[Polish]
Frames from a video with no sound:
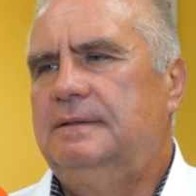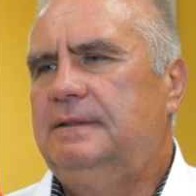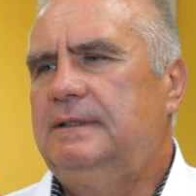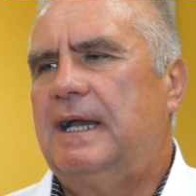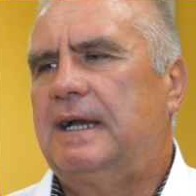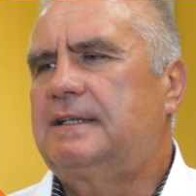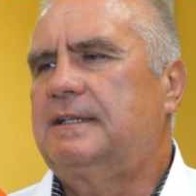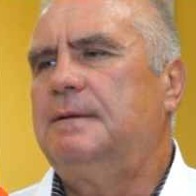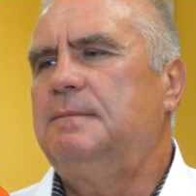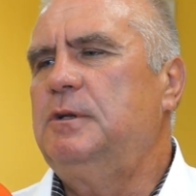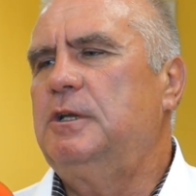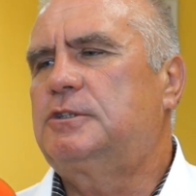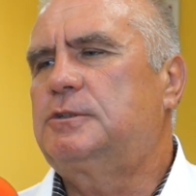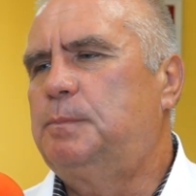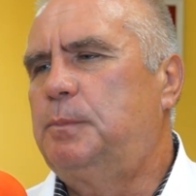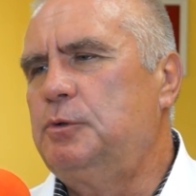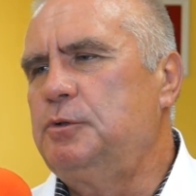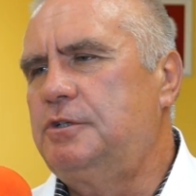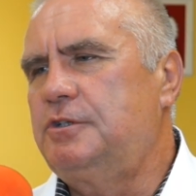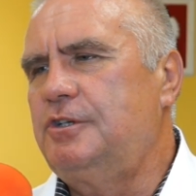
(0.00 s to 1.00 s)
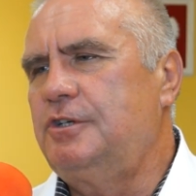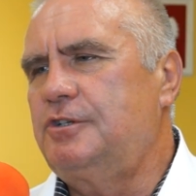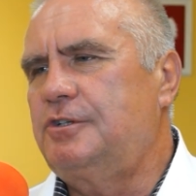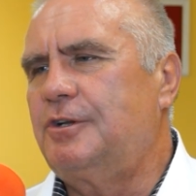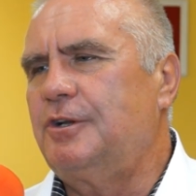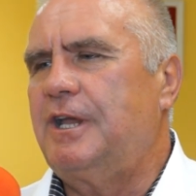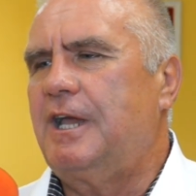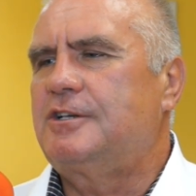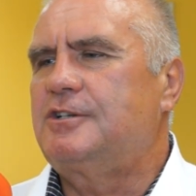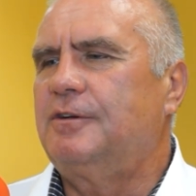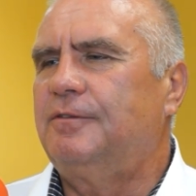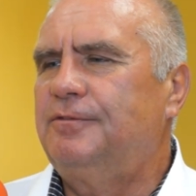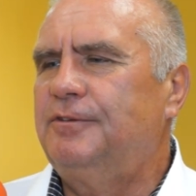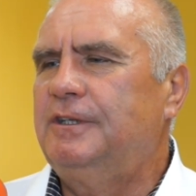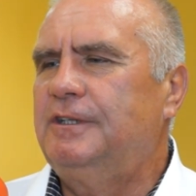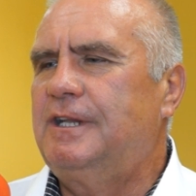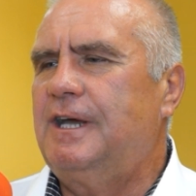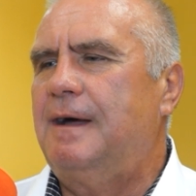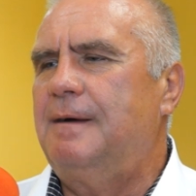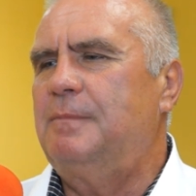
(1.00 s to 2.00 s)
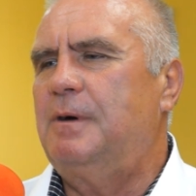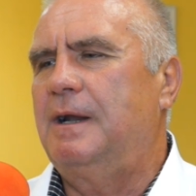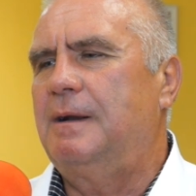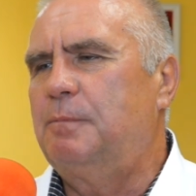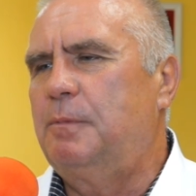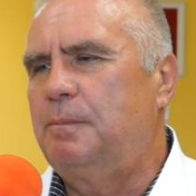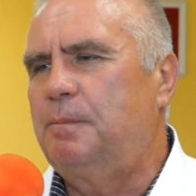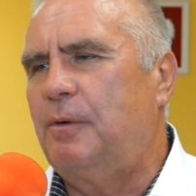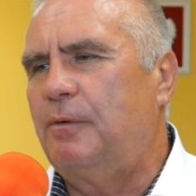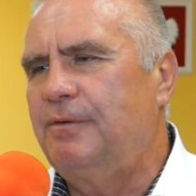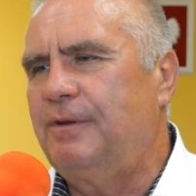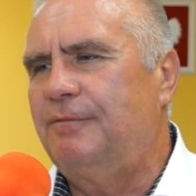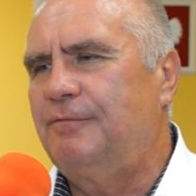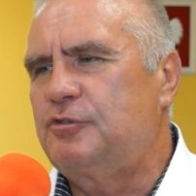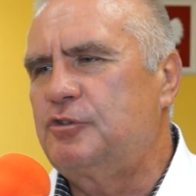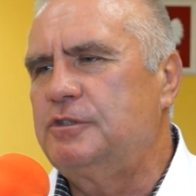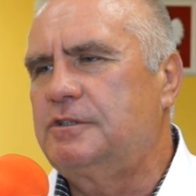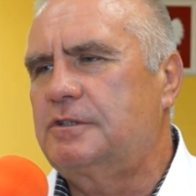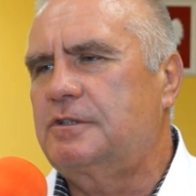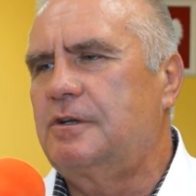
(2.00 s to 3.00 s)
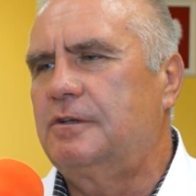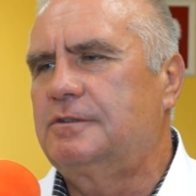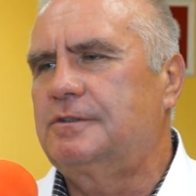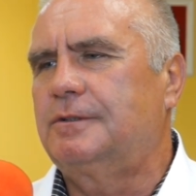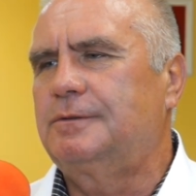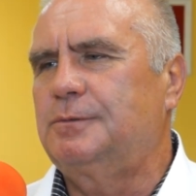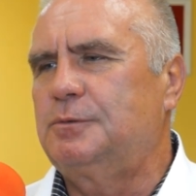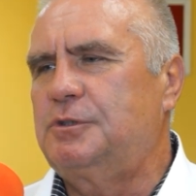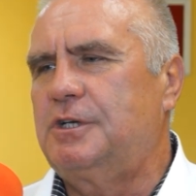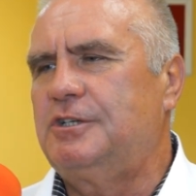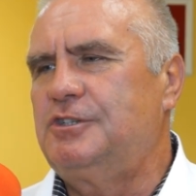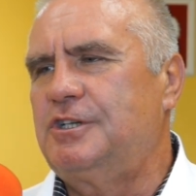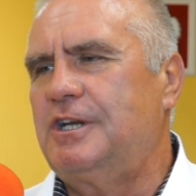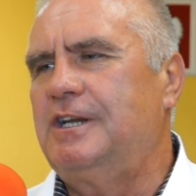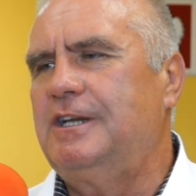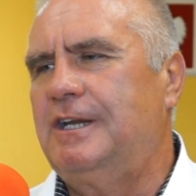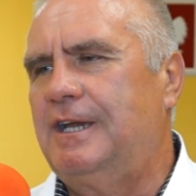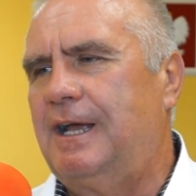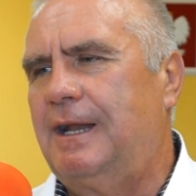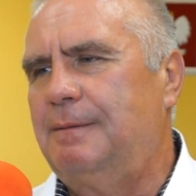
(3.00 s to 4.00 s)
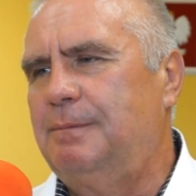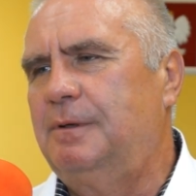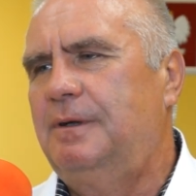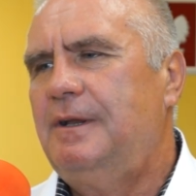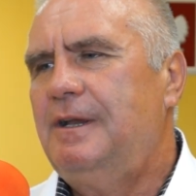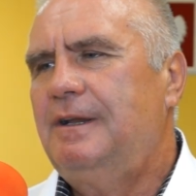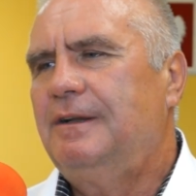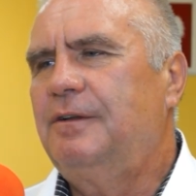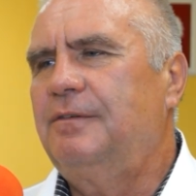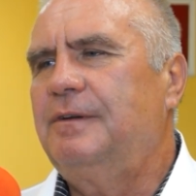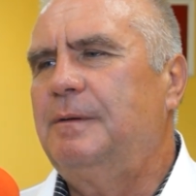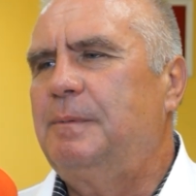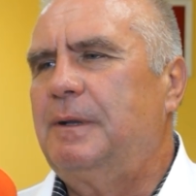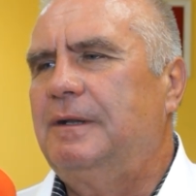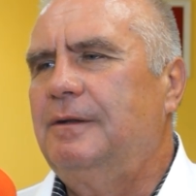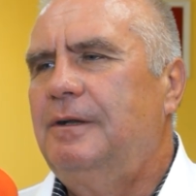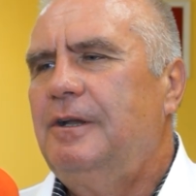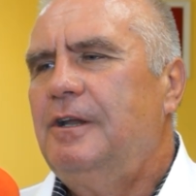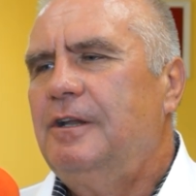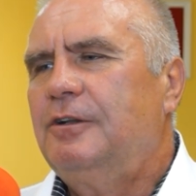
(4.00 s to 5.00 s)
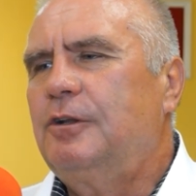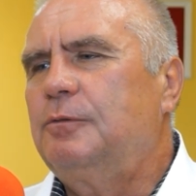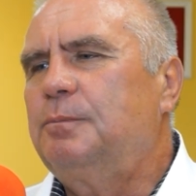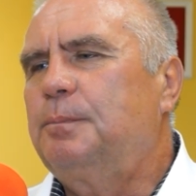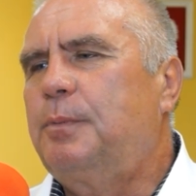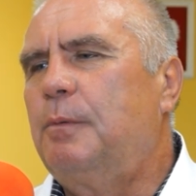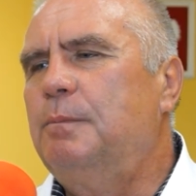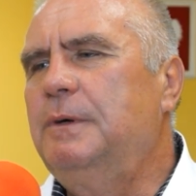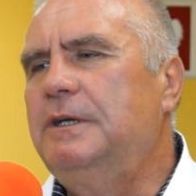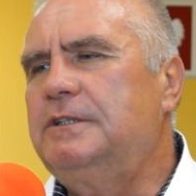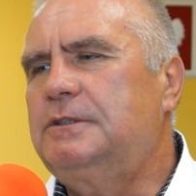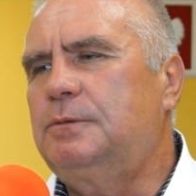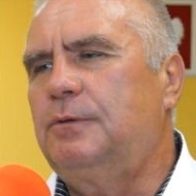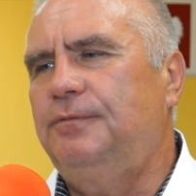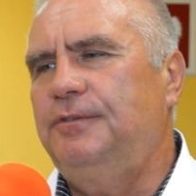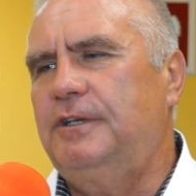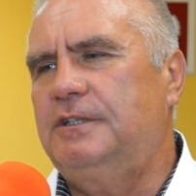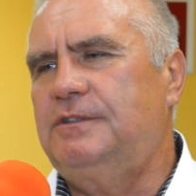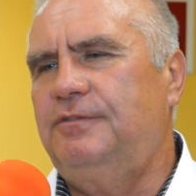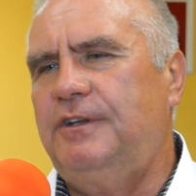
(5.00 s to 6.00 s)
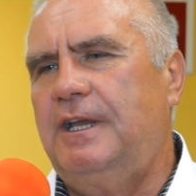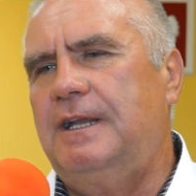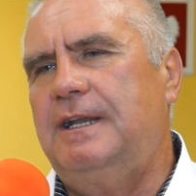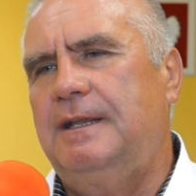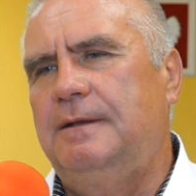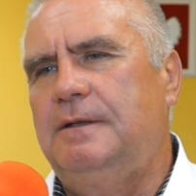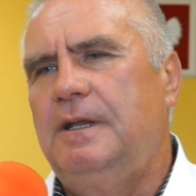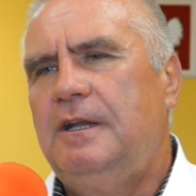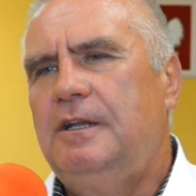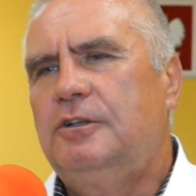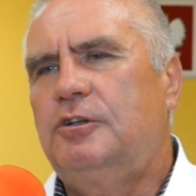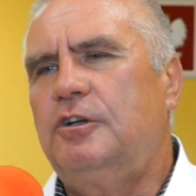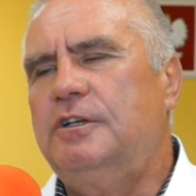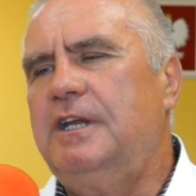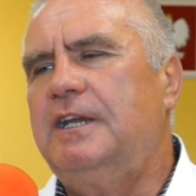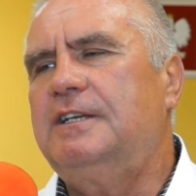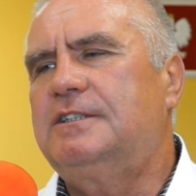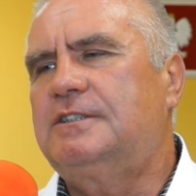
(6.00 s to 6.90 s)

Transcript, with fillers: jak ty mnie spuścisz, to ja cię wydam, albo powiem wszystko, co tu się dzieje, albo... No wie pan, no, no pomysłów jest wiele. To nie